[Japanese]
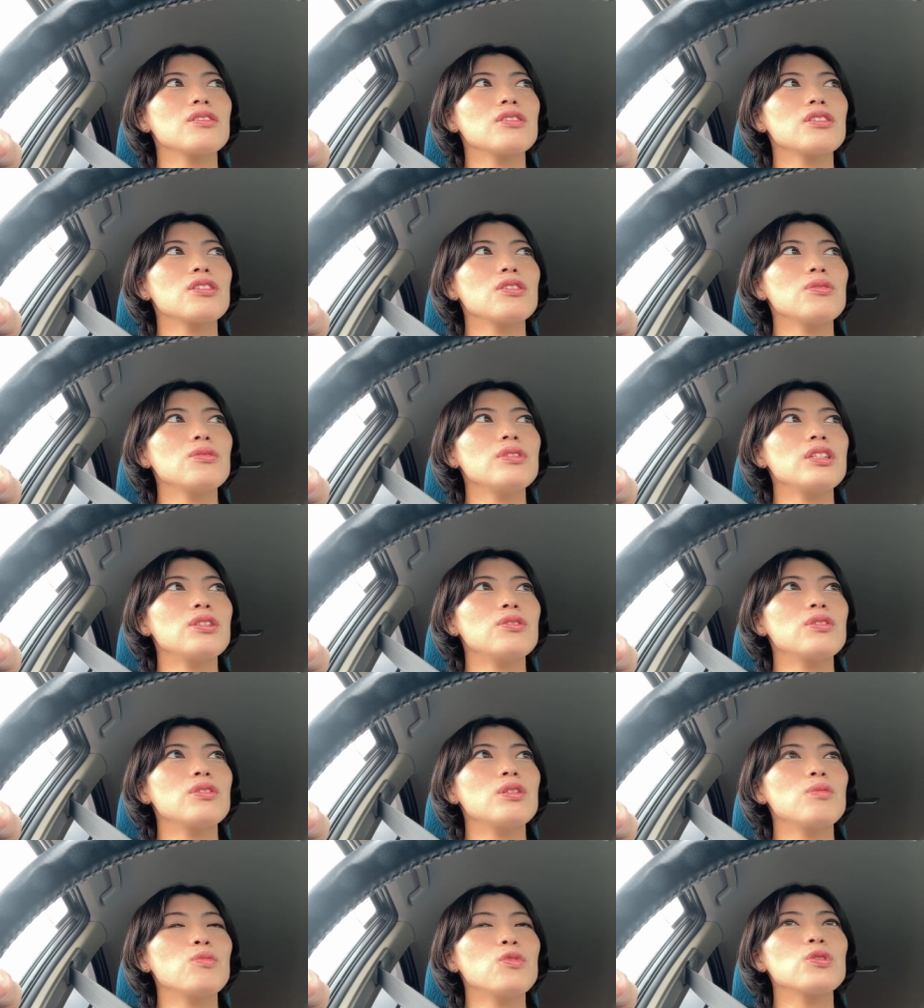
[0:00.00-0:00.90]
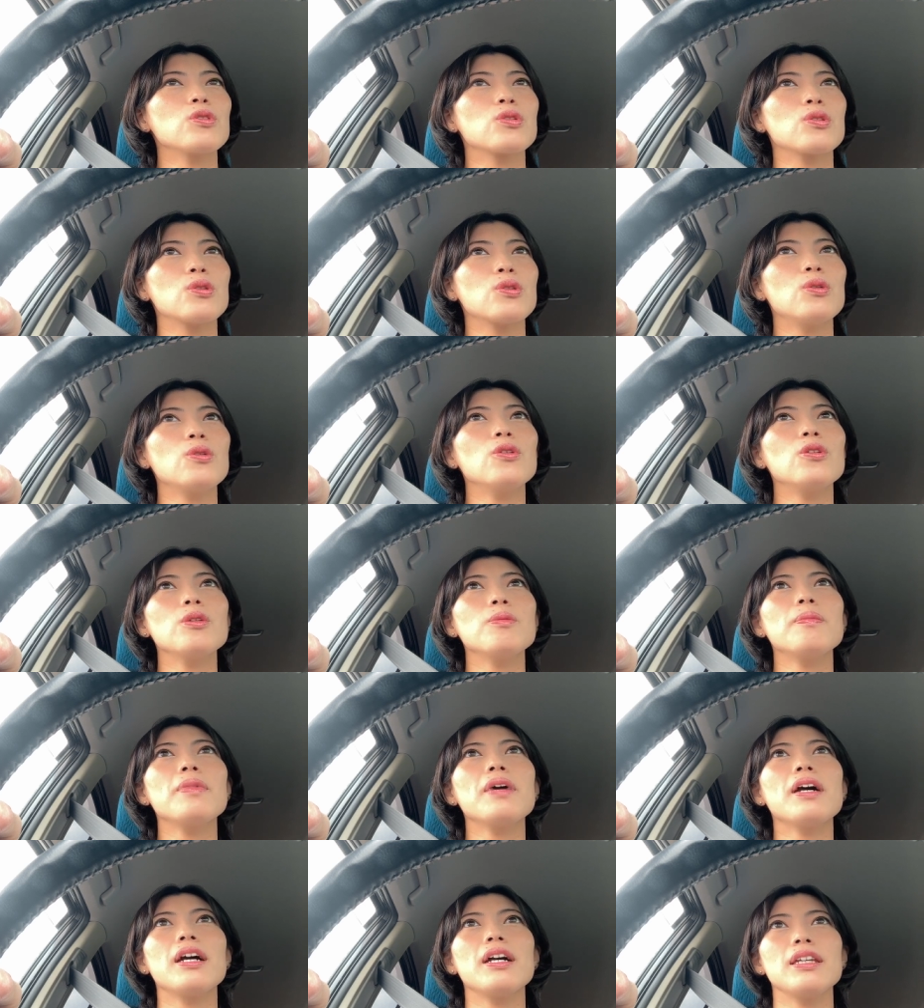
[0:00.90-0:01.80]
距離よりもっと遠い
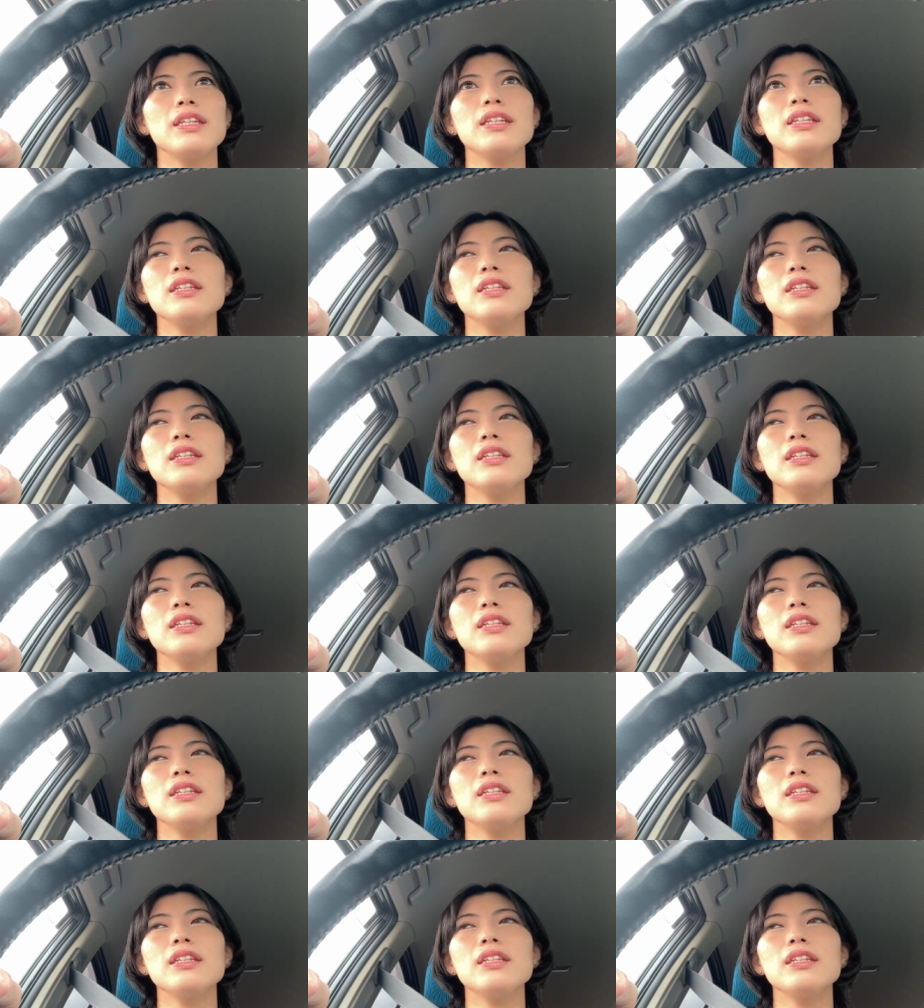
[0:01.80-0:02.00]
場合